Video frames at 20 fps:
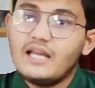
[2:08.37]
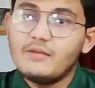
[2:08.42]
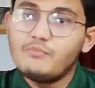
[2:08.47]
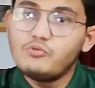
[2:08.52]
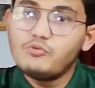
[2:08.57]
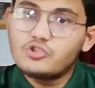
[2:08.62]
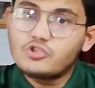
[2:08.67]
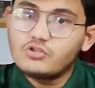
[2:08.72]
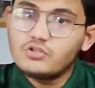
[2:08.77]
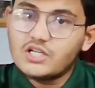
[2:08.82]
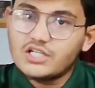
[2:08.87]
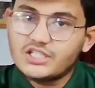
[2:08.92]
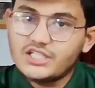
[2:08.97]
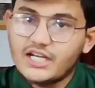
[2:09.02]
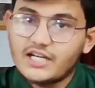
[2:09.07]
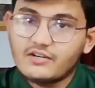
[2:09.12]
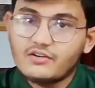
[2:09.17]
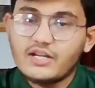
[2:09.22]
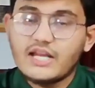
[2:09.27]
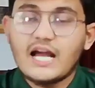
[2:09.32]
এই পোস্টগুলো
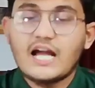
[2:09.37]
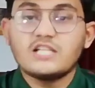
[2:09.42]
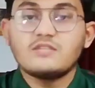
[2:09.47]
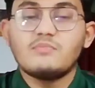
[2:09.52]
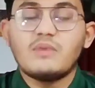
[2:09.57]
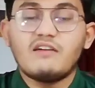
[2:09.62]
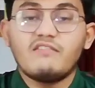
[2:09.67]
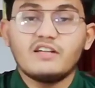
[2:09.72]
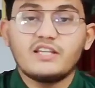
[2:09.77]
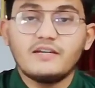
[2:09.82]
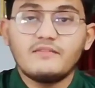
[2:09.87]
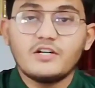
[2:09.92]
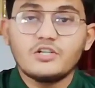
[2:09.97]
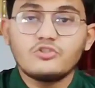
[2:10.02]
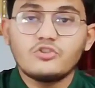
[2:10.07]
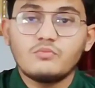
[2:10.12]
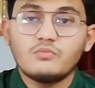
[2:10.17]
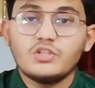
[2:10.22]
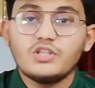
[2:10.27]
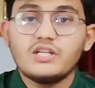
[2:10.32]
শেয়ার করে আজ মা ফাতেবার
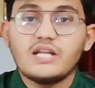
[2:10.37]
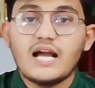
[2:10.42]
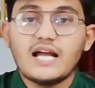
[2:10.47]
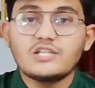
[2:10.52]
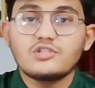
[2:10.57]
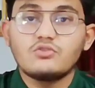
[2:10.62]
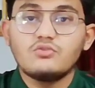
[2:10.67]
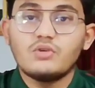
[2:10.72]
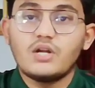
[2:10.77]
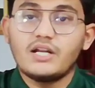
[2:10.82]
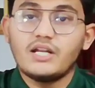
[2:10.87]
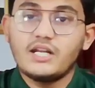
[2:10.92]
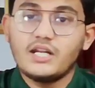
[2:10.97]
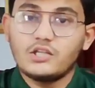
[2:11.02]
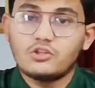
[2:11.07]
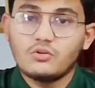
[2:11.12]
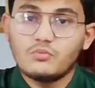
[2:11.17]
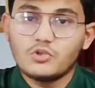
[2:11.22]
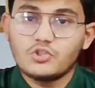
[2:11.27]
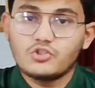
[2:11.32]
জন্মদিন আজ কোরআনের
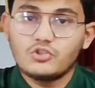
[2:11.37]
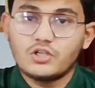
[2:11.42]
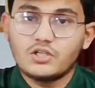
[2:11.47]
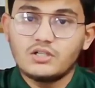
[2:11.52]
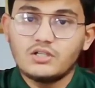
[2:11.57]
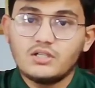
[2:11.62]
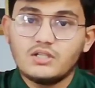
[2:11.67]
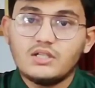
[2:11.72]
এত বছর